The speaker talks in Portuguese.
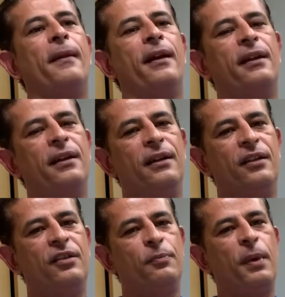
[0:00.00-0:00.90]
e
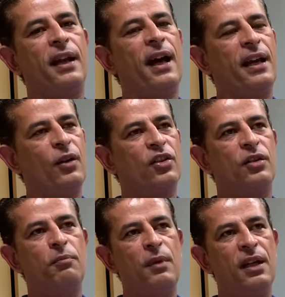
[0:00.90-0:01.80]
esperar aí, eu acho que
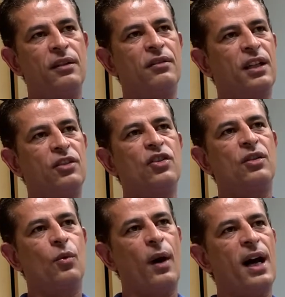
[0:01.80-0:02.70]
menos dentro de
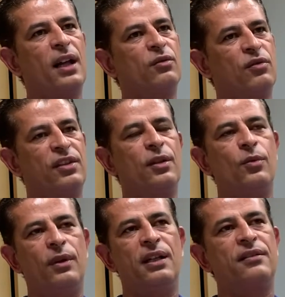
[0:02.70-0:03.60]
quatro,
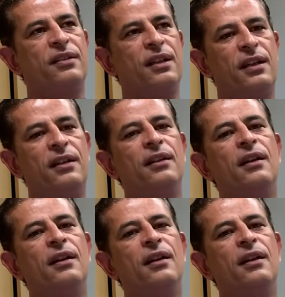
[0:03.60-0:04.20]
cinco anos aí,